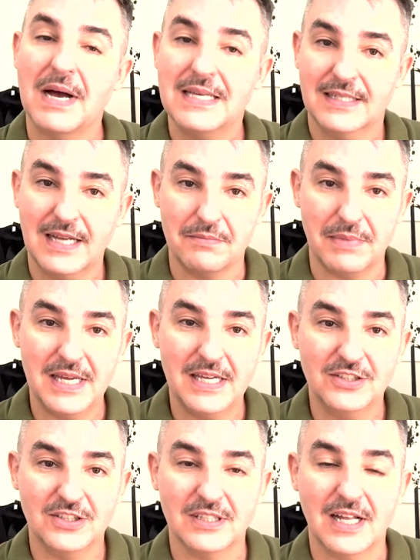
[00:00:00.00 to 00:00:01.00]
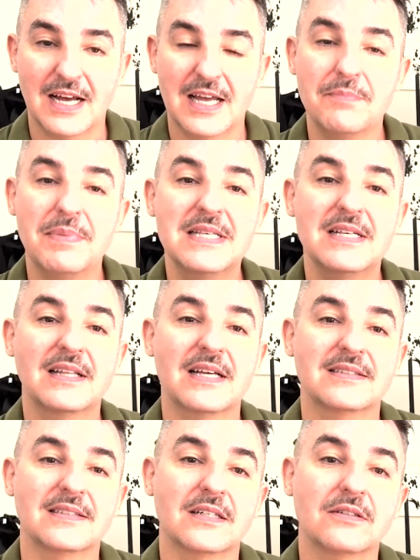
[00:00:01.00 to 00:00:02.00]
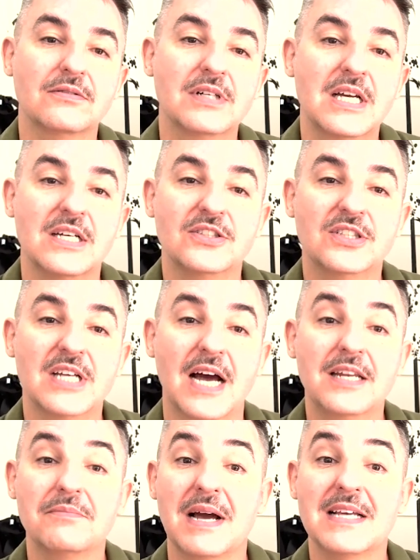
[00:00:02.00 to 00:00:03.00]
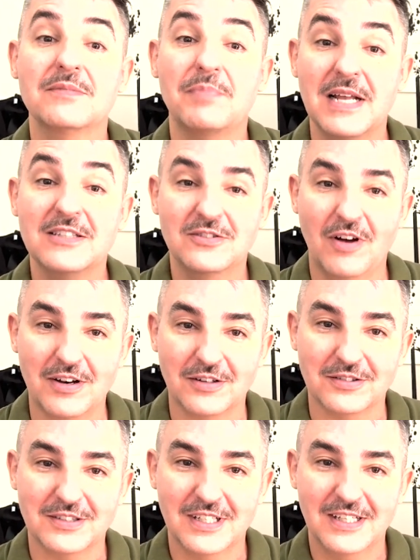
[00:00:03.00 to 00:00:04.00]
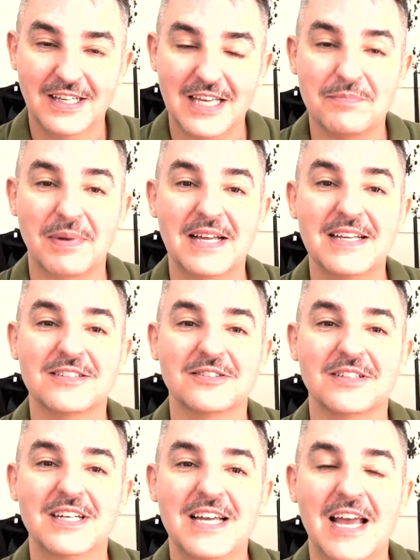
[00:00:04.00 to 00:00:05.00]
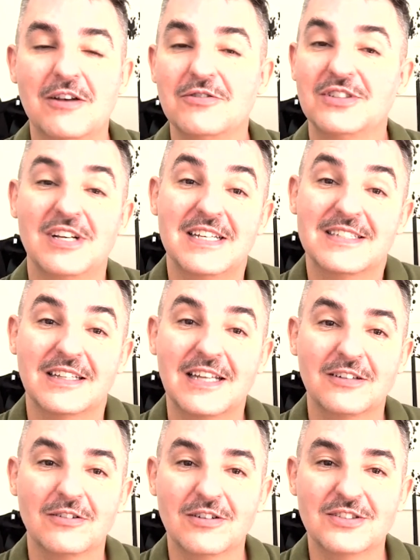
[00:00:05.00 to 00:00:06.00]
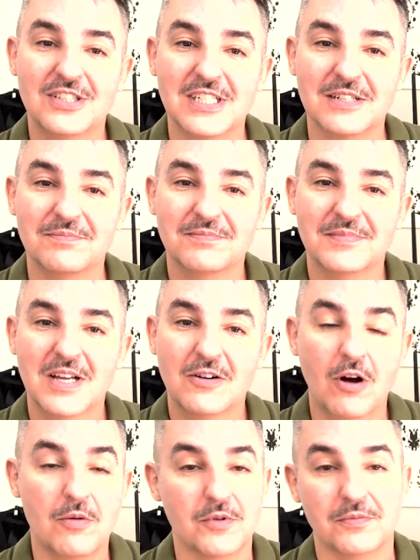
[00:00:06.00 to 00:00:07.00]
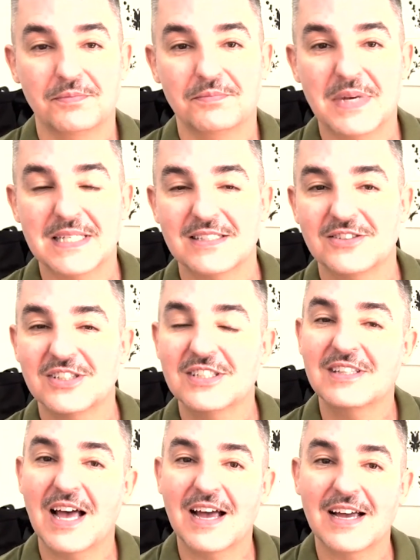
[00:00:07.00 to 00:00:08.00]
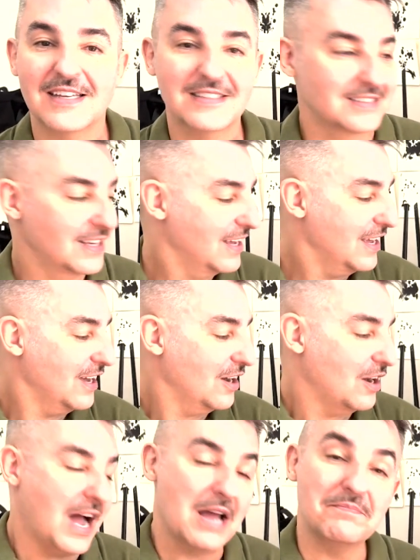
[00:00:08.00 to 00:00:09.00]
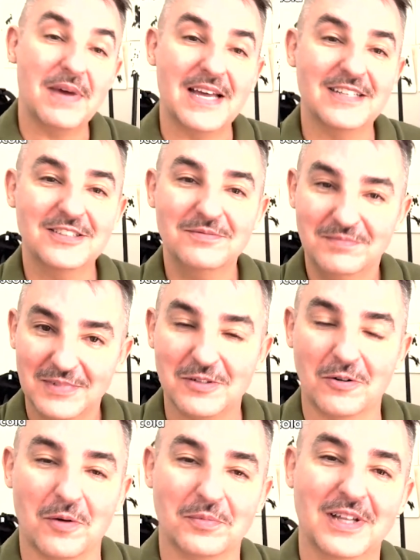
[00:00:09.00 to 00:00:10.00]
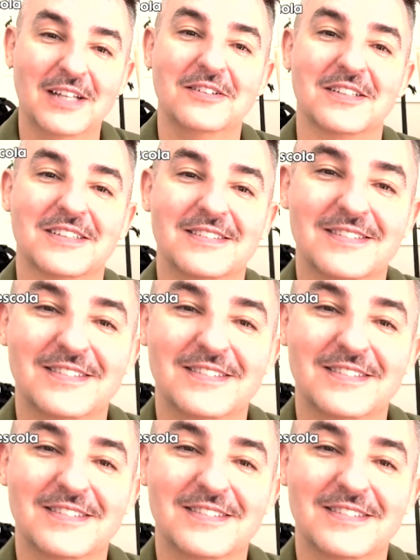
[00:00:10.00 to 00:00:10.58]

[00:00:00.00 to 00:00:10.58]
basicamente na representação de animais pré-históricos. E para isso, ele utiliza tecnologia, como mesas digitais, iPad e o computador.